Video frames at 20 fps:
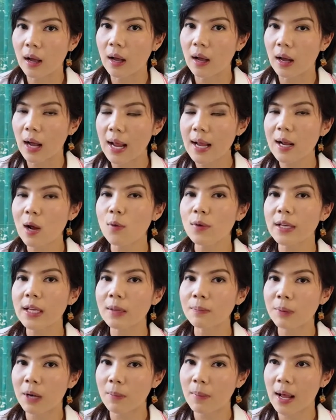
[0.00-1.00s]
ให้เขา
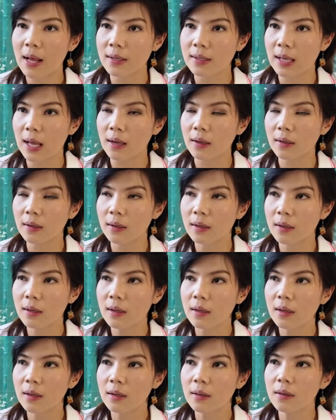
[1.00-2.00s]
กินประมาณสัก
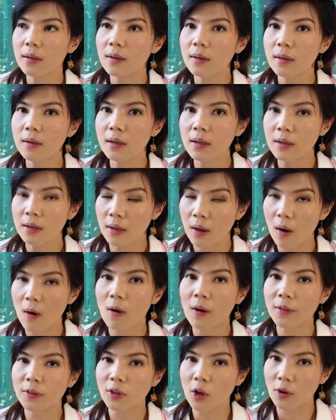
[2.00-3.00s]
หนึ่งอ
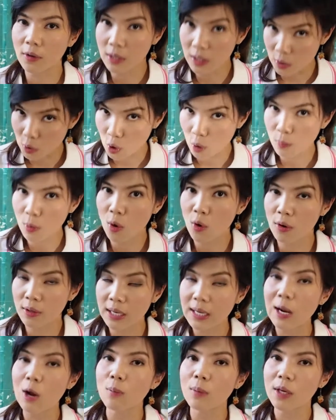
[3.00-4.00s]
อนต่อหนึ่งชั่วโมง
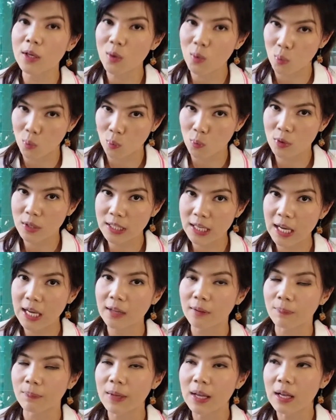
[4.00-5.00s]
ที่เราไม่อยู่เช่
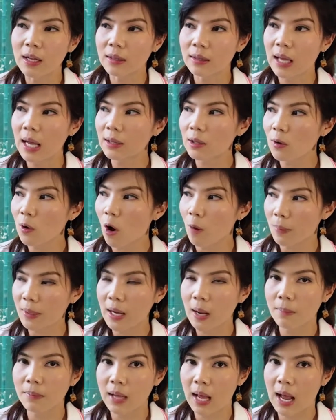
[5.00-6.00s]
นถ้าต้องออกไป
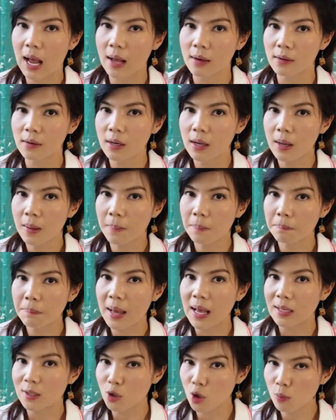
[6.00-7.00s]
ทำงาน
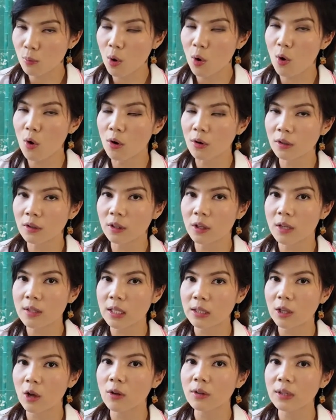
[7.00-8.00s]
แปดชั่วโมงก็
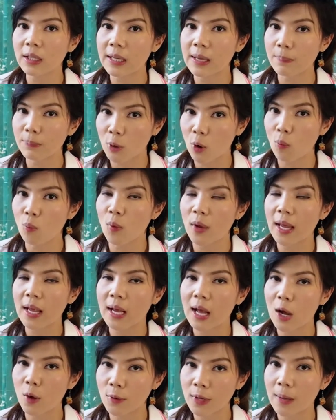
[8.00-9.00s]
จะต้องเตรียมนมไว้
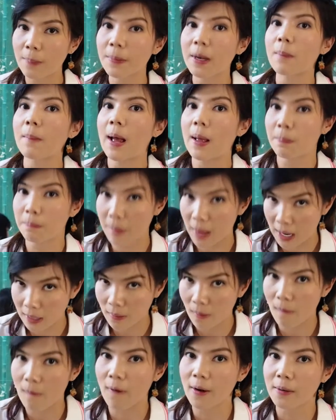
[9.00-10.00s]
ให้เขาเนี่ยประมาณแป
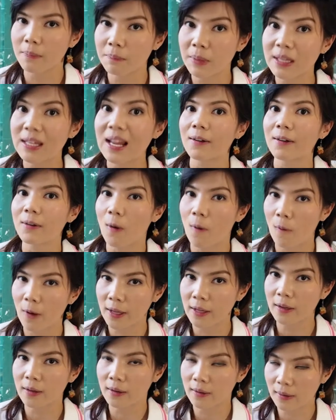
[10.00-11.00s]
ดออนเป็นอน้อ
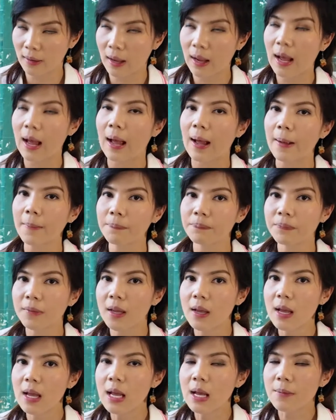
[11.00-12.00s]
ยนะคะ
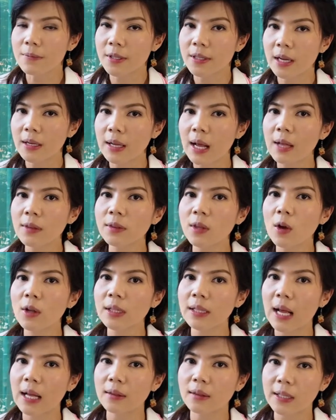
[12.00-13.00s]
ฉะนั้นขั้นตอ
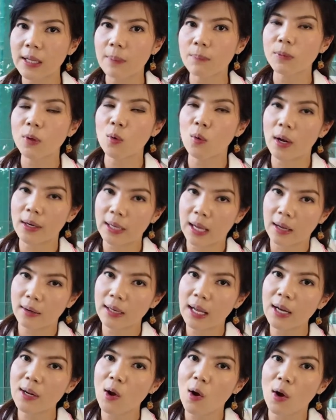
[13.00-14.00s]
นการเตรียมตัวเนี่ย
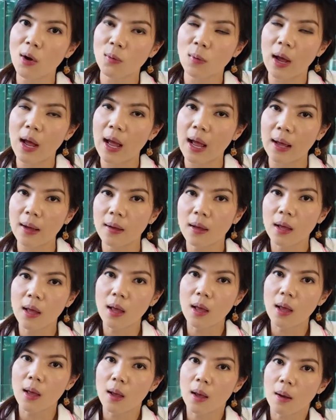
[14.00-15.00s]
แน่นอนว่า
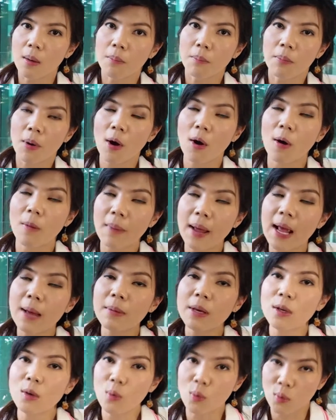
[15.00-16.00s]
พอแม่
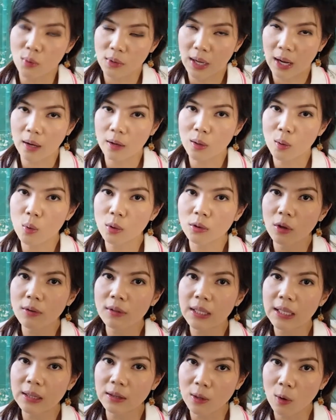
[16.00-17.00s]
ไม่อยู่เนี่ยลูกต้อ
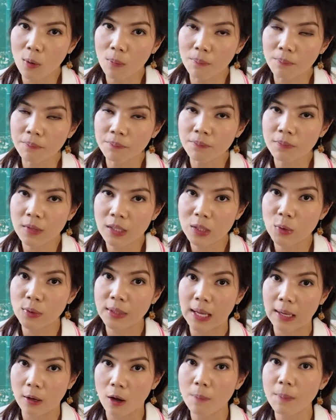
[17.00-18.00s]
งกินนมส่ว
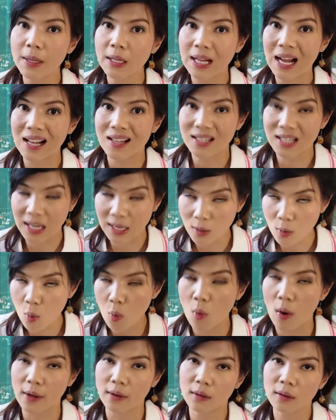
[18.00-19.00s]
นใหญ่ก็เป็นการใช้ข
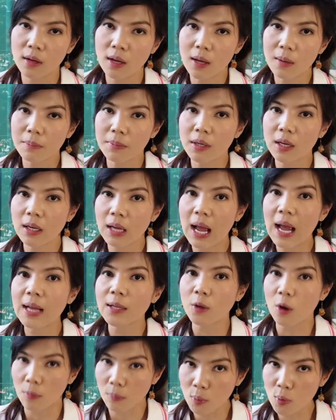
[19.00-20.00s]
วดเพื่อง่า
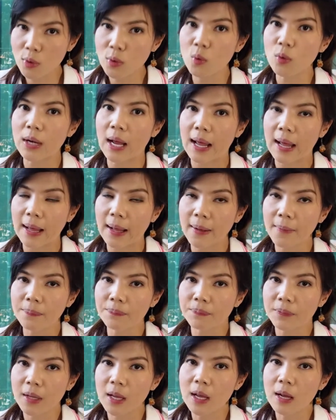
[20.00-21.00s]
ยต่อผู้ดูแล
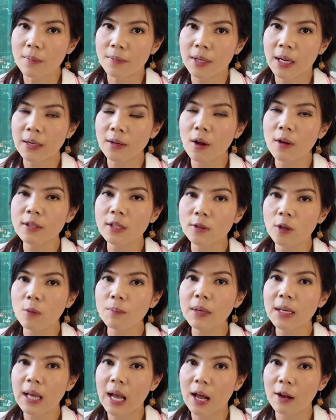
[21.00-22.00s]
ดังนั้นก็จะต้อ
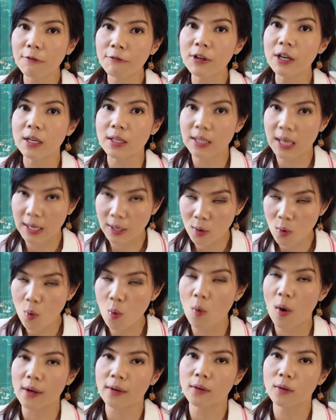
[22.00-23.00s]
งมีการฝึกใช้ข
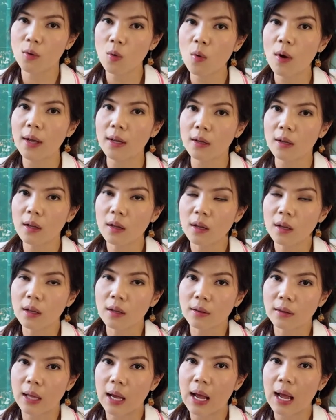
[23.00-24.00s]
วดด้วย
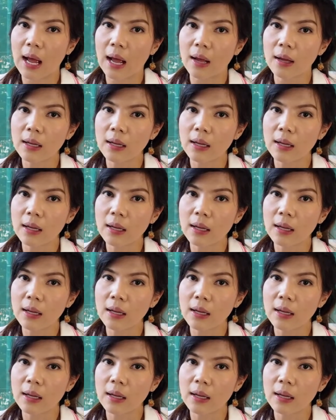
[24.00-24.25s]
นะคะ